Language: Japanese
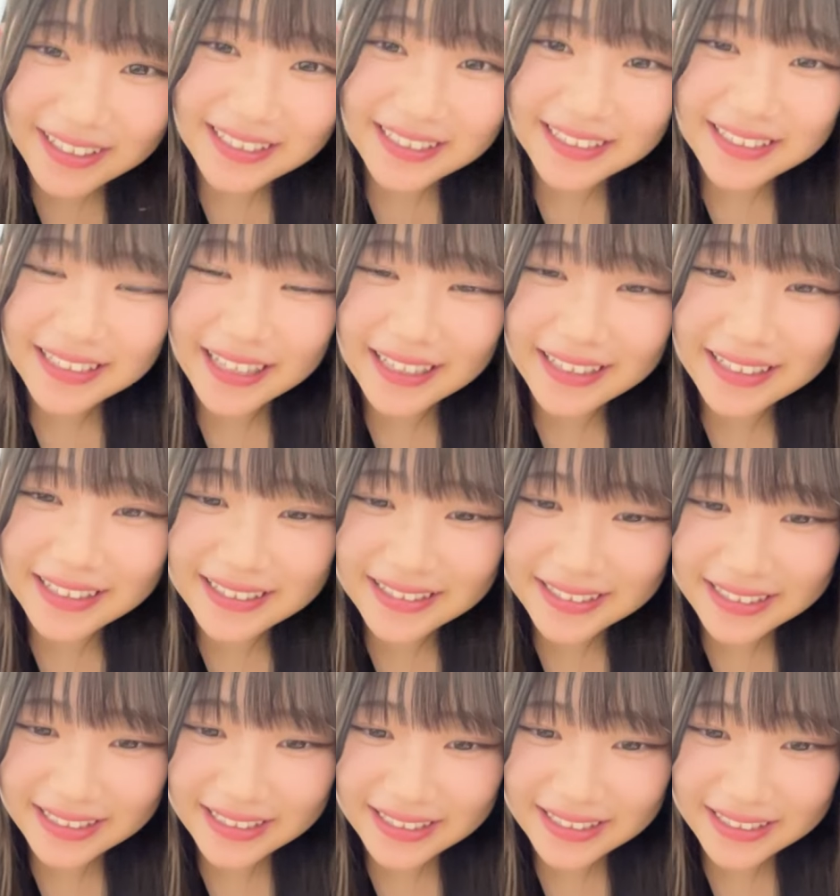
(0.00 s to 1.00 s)
に点ってつ
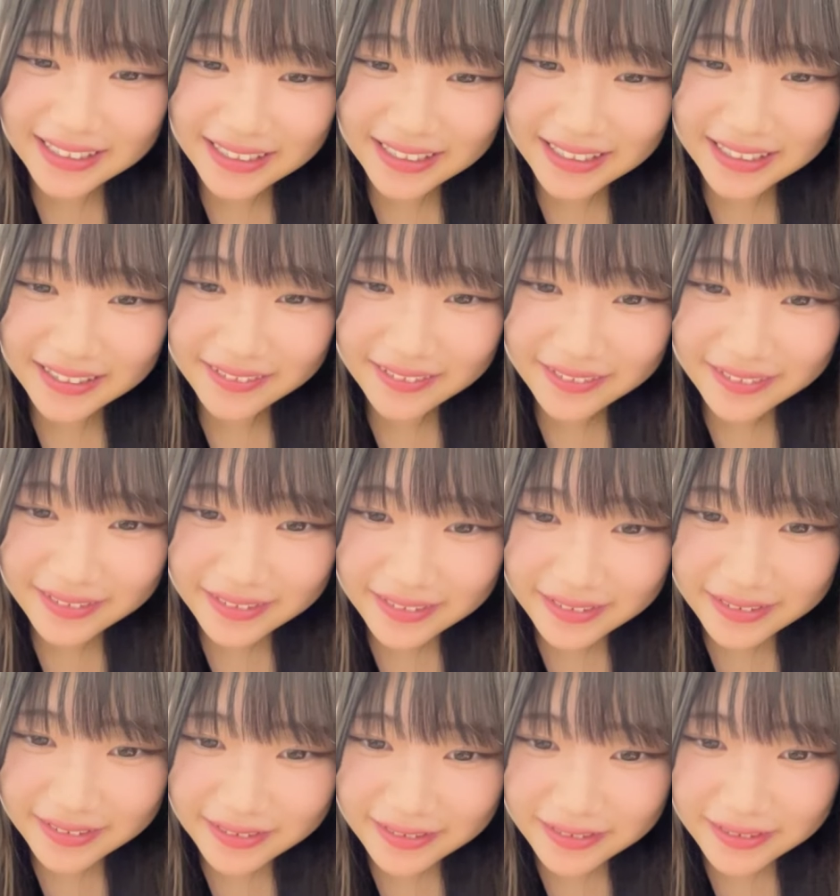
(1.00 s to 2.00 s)
けただけだよ
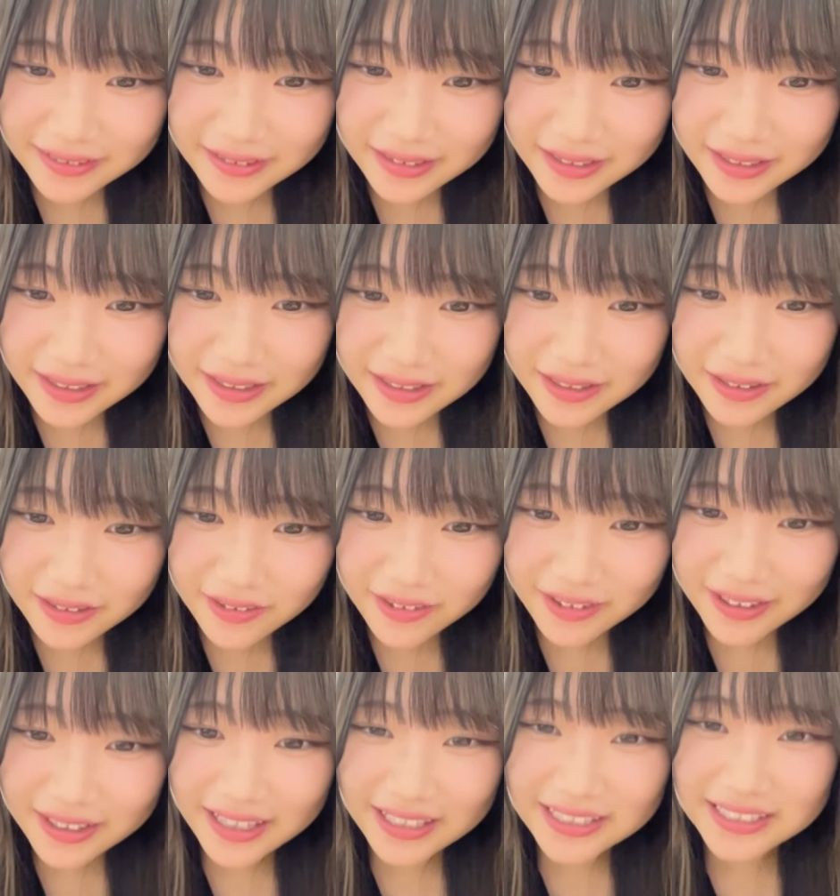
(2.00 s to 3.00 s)

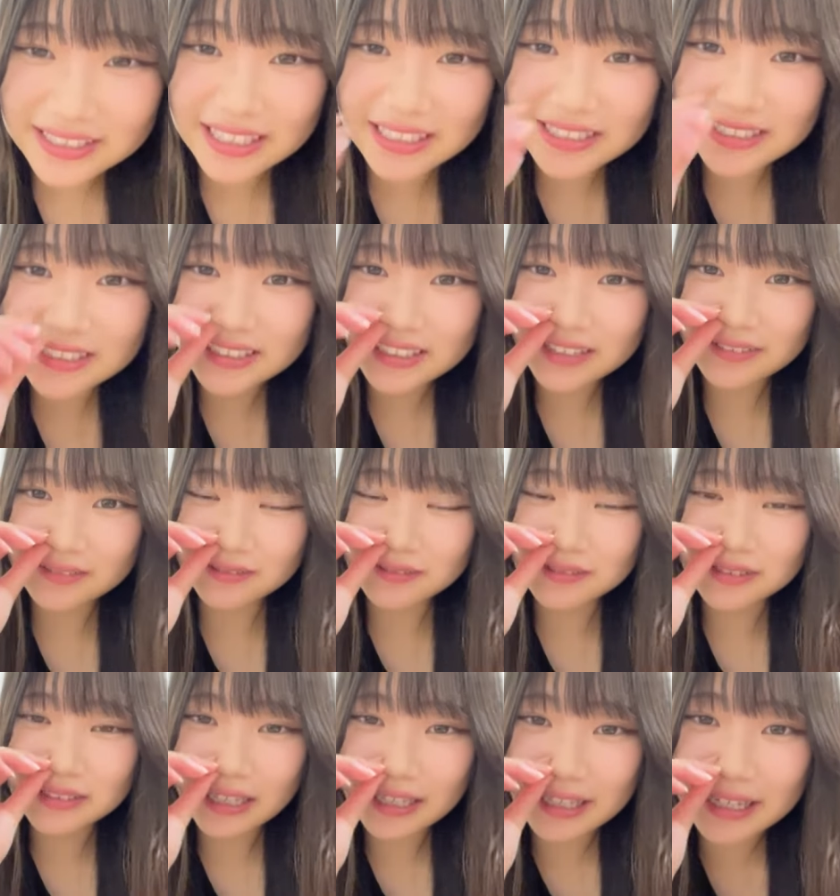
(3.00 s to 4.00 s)
声ガスガスちゃうう
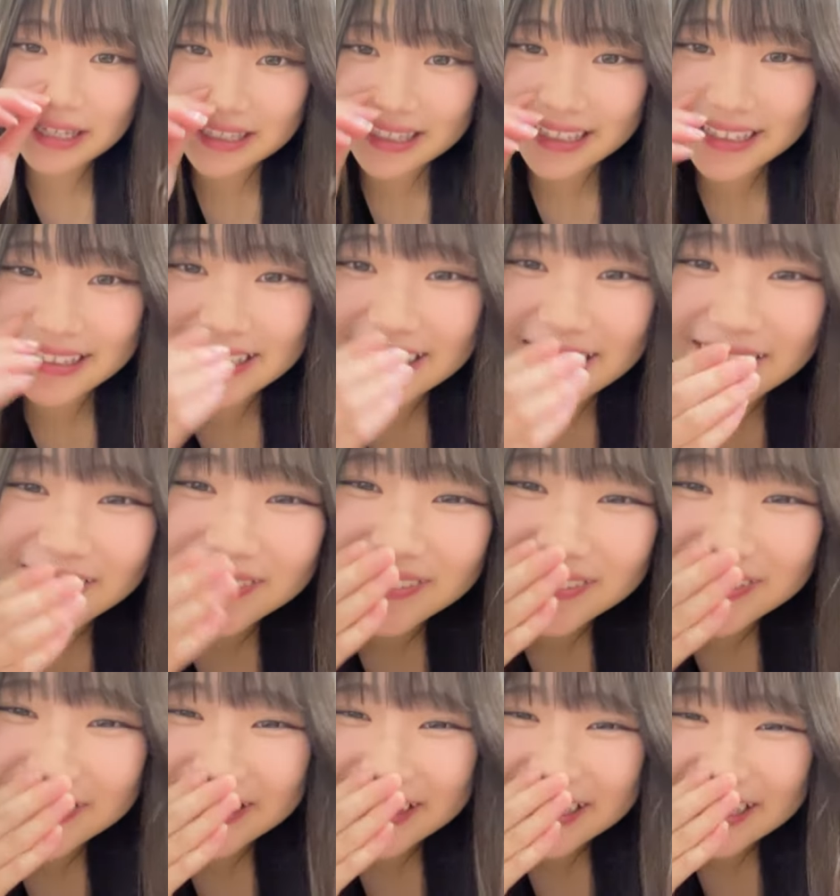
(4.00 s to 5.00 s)
んさっき寝てた
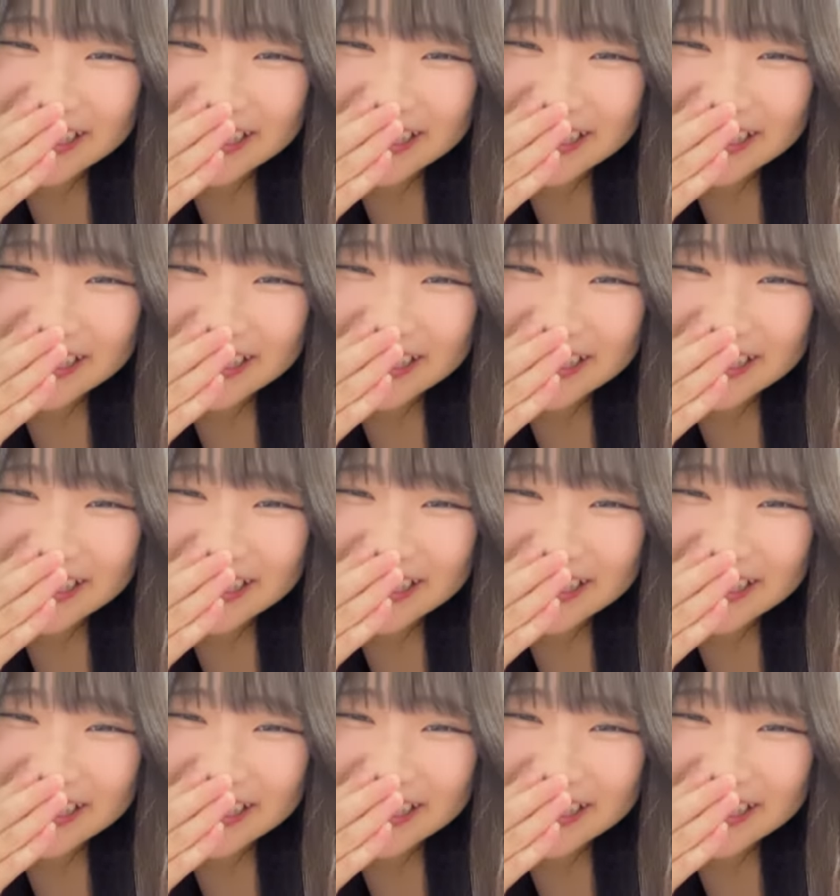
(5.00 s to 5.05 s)
もん